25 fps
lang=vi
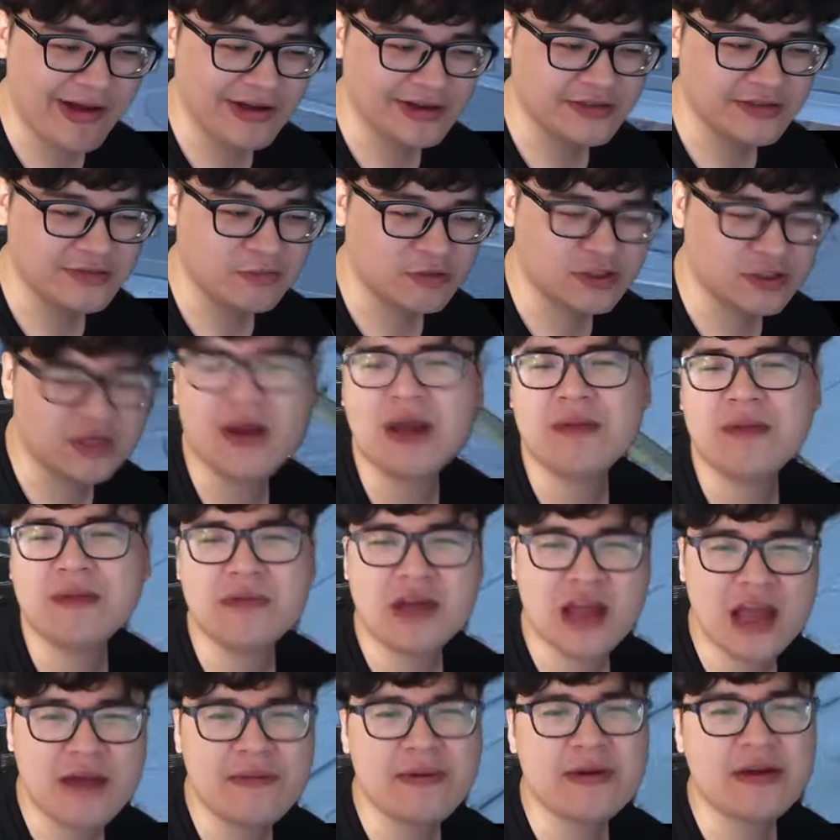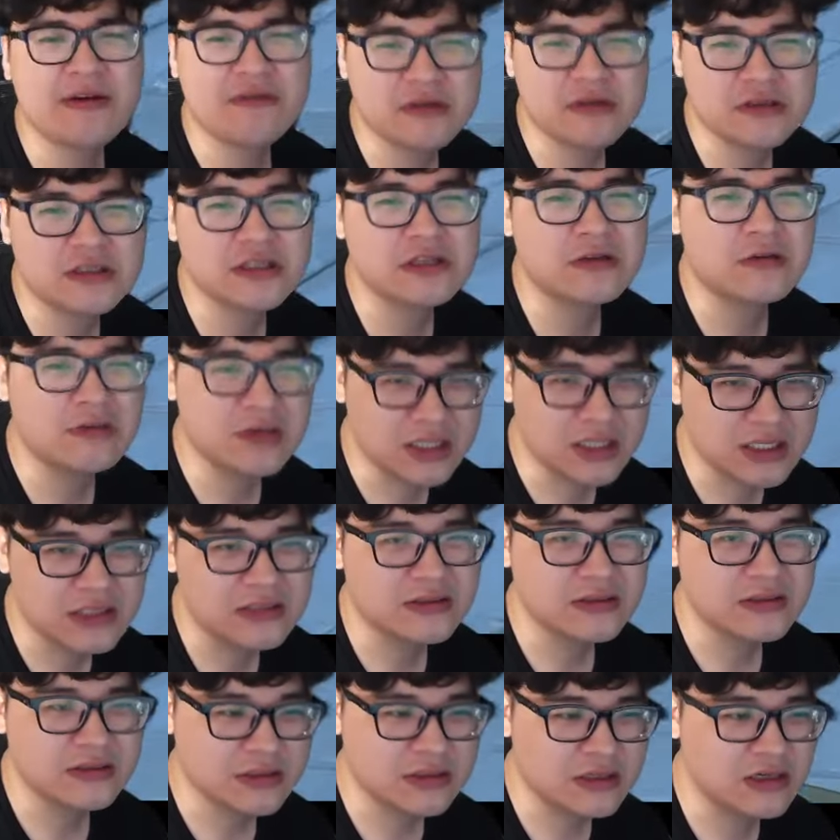120 fps nó sẽ tốt hơn
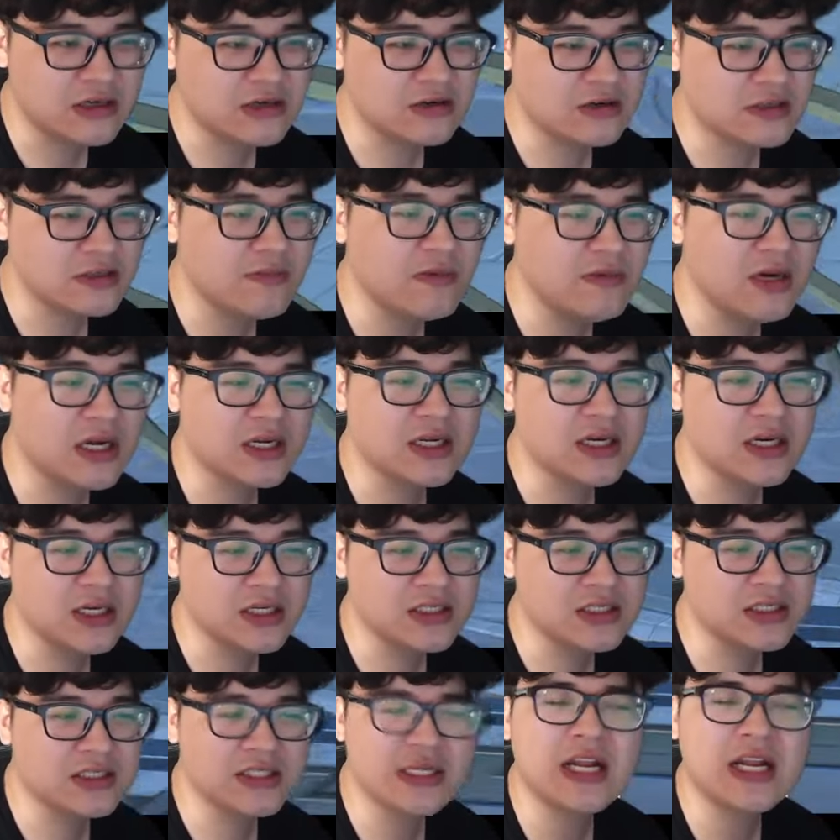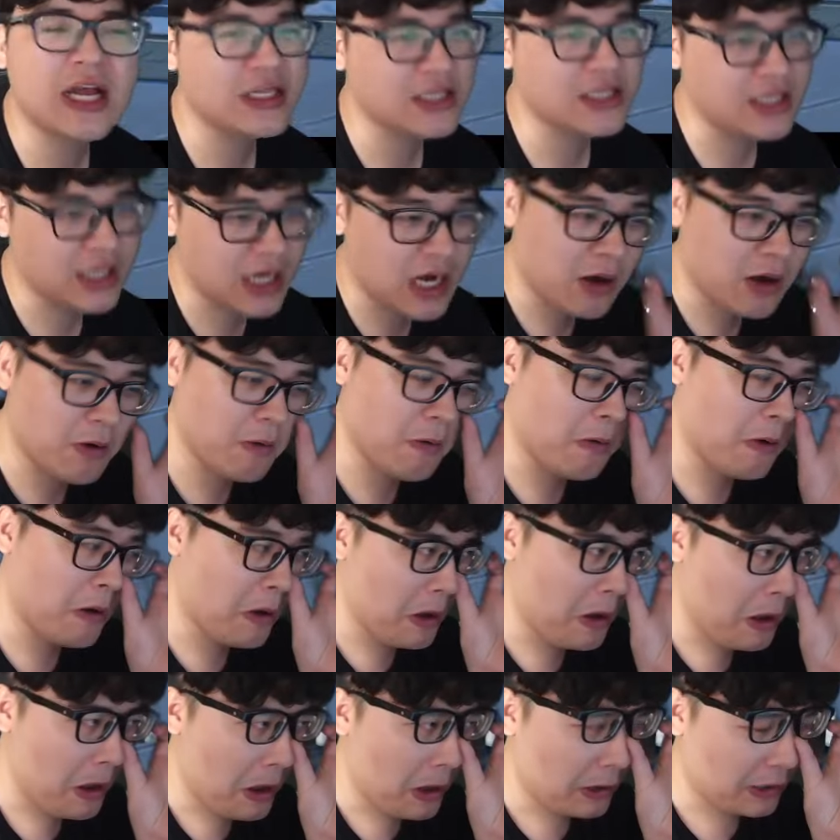ừ, nó sẽ mượt hơn rất là nhiều
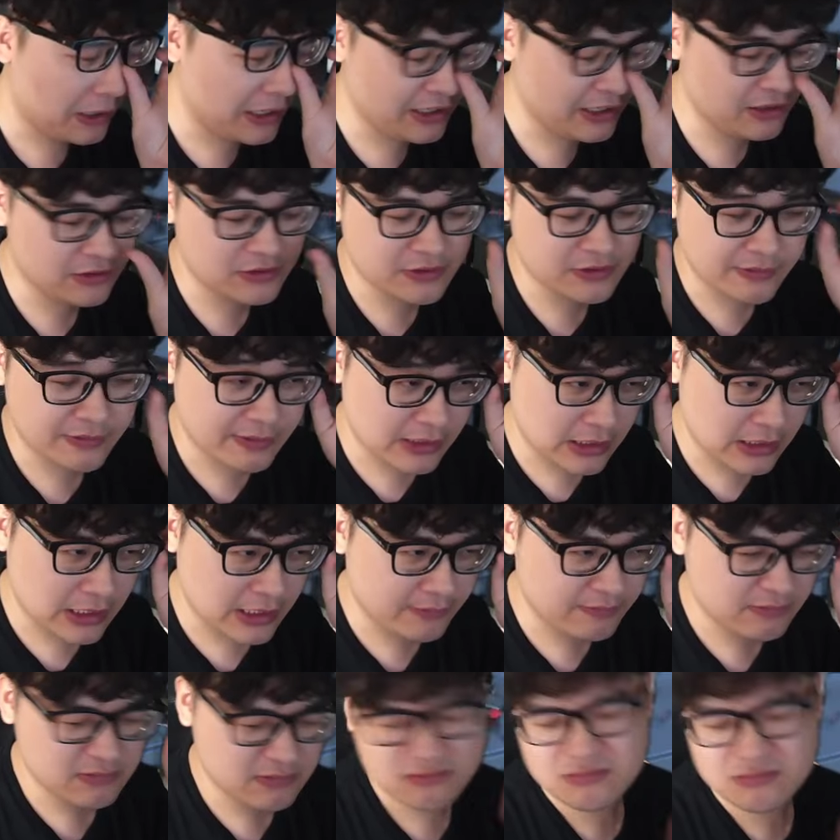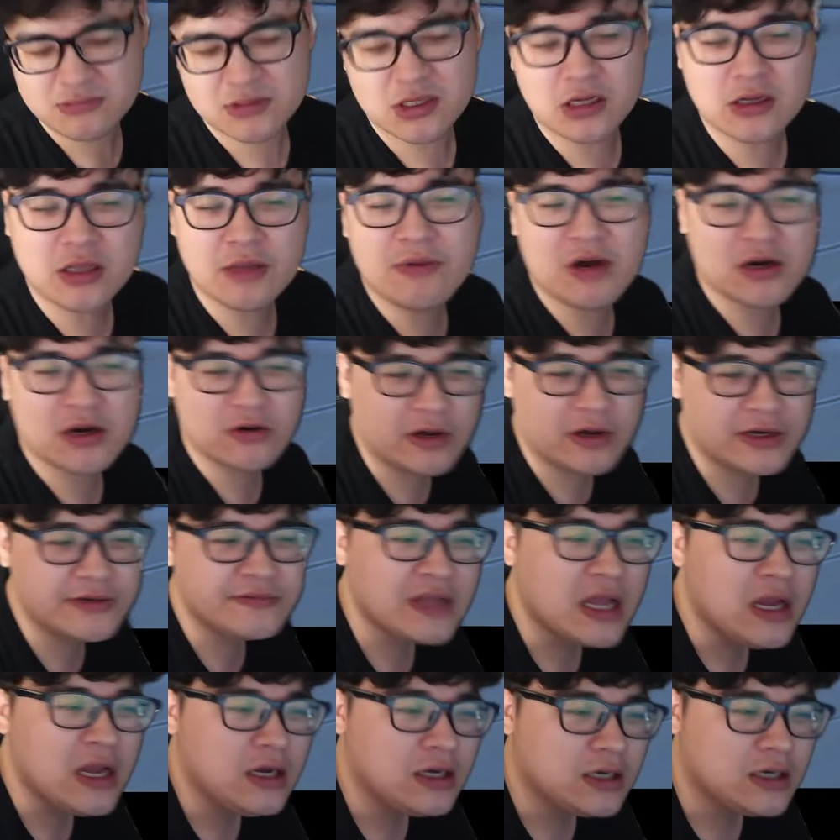cái đấy nó cực kỳ mượt luôn
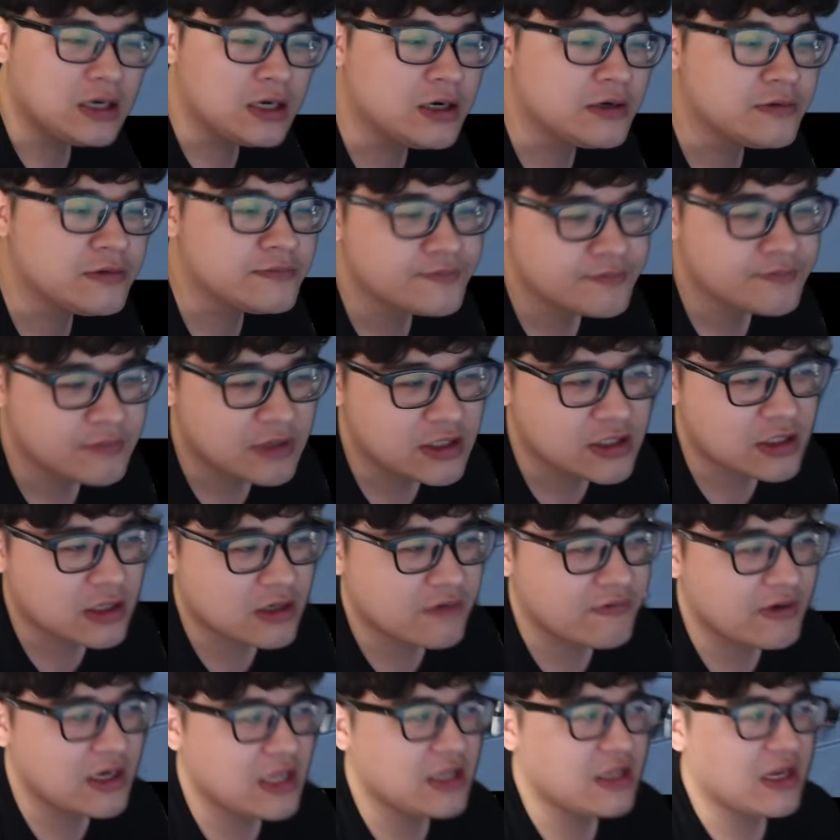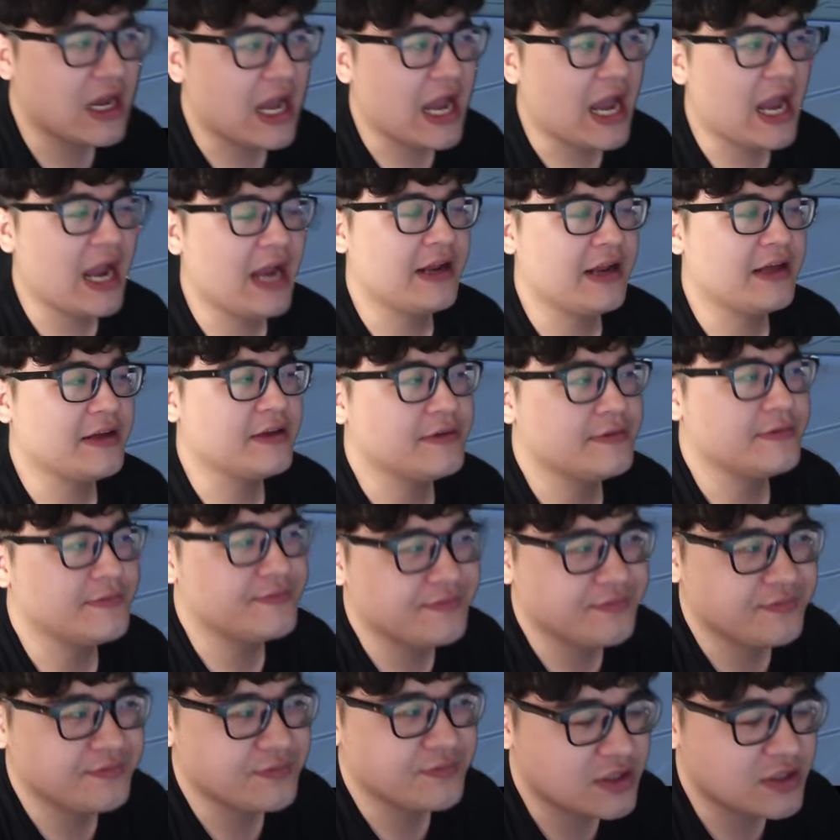ừ bây giờ cái vấn đề thứ hai này ừ,
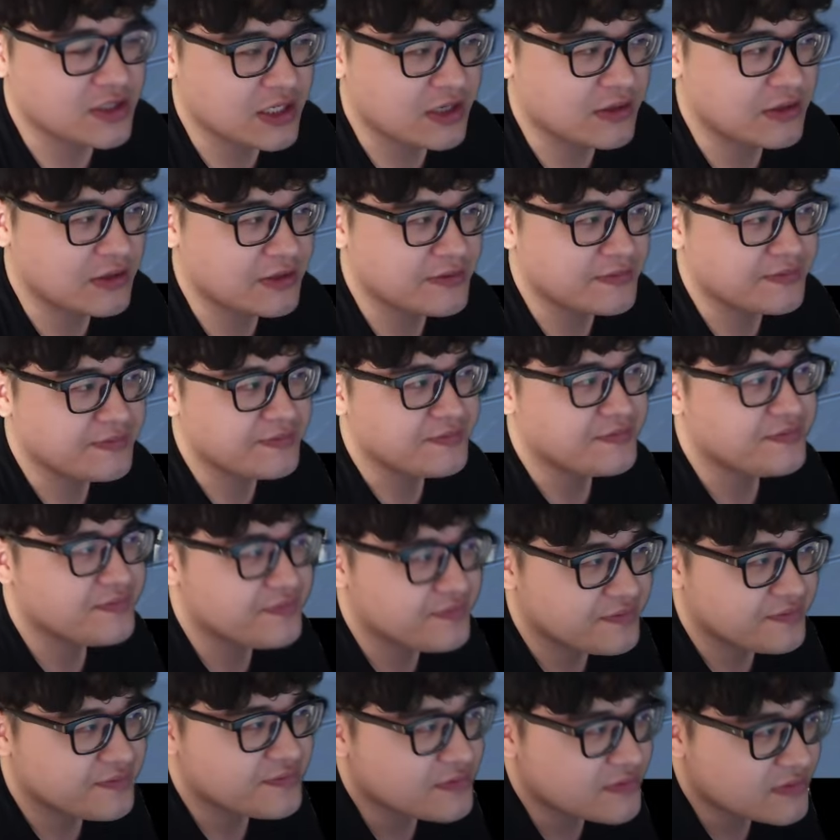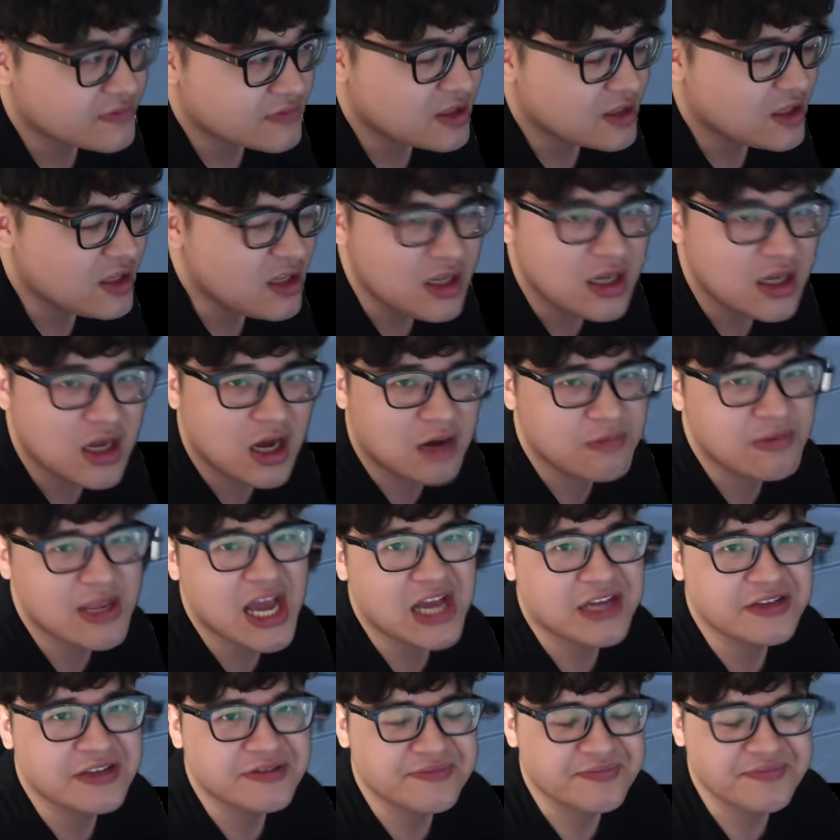nói sao nhỉ âm
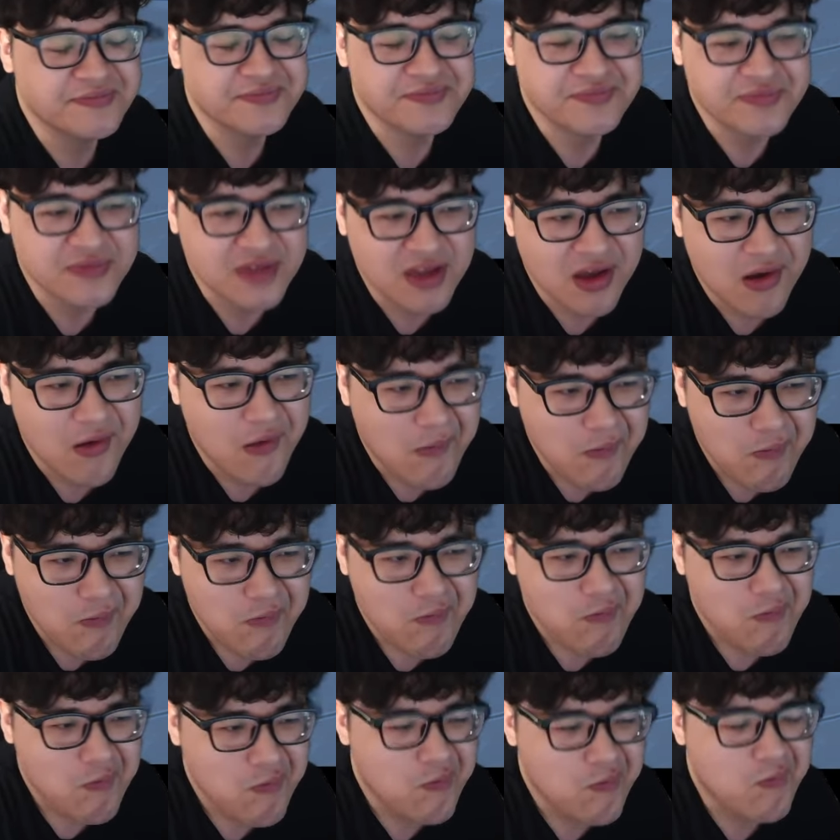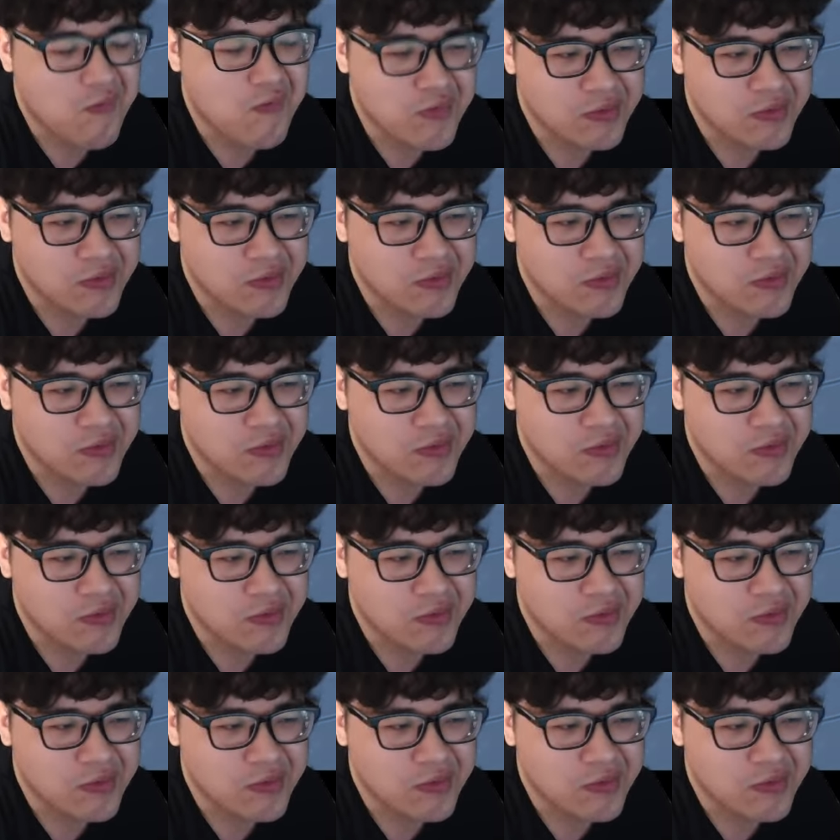nhạc ừ.